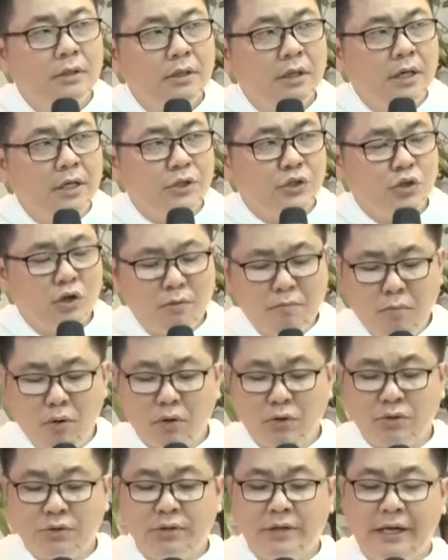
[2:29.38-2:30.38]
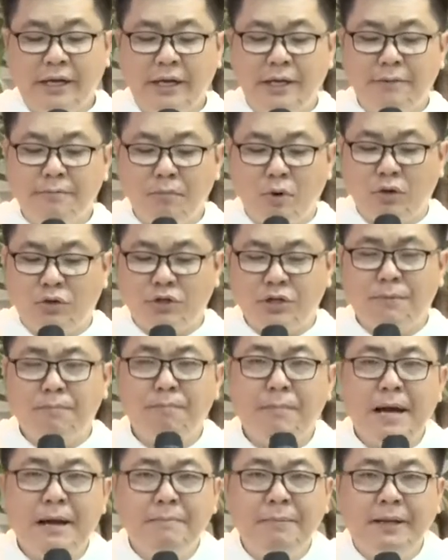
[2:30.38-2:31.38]
Ở số
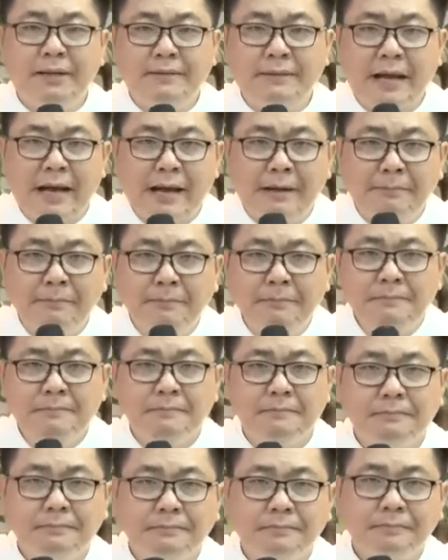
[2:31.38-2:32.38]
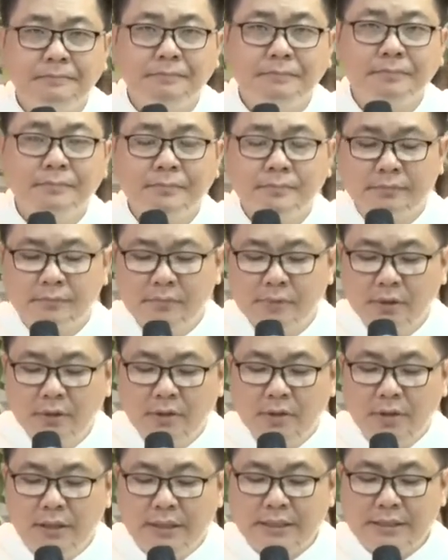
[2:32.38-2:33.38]
1138
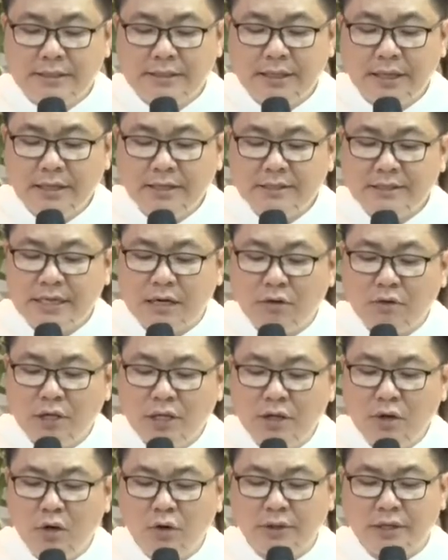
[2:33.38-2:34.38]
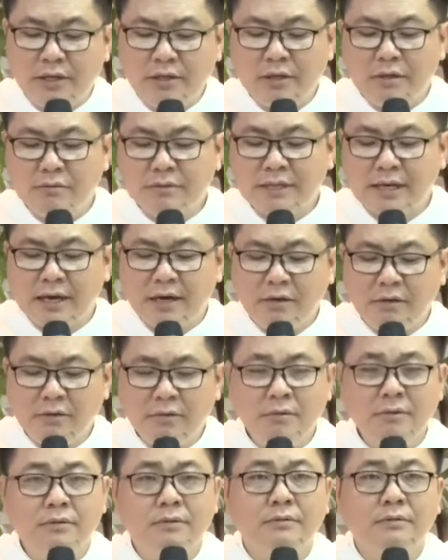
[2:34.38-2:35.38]
Sách giáo lý Hội Thánh Công
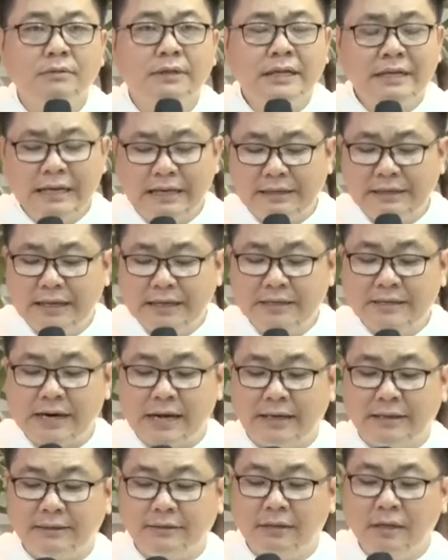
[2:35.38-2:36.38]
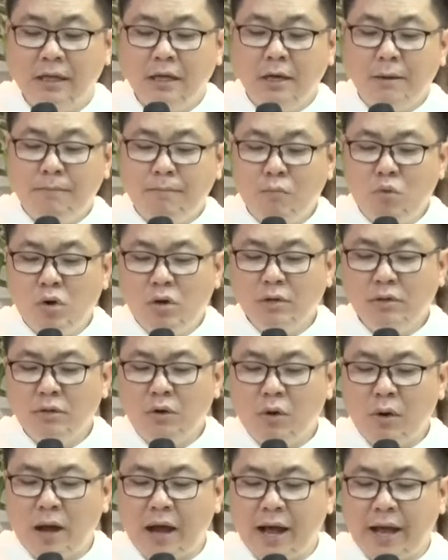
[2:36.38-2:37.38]
giáo đã khẳng định rằng muôn
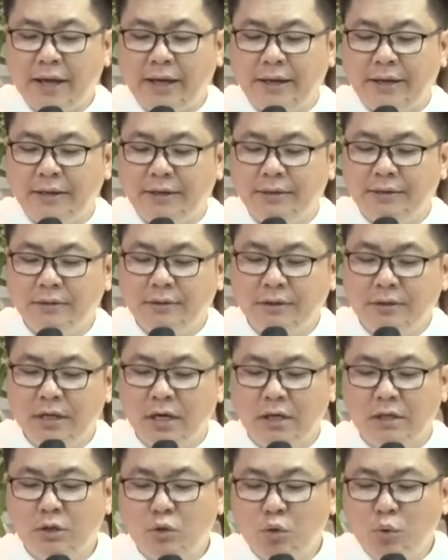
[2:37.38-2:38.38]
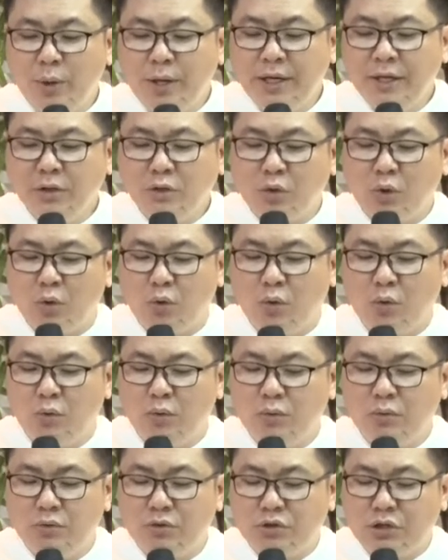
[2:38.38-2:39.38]
loài được quy
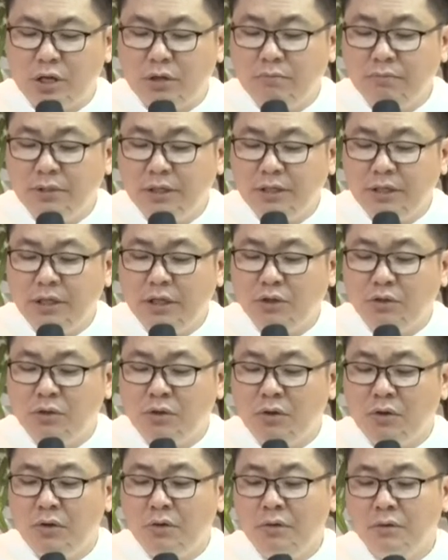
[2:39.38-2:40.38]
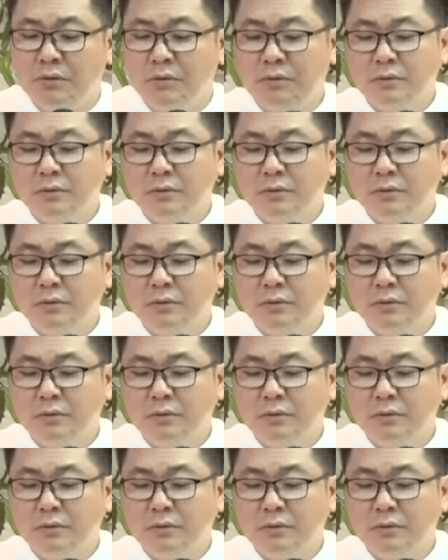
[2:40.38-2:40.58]
tụ trong Đức Kitô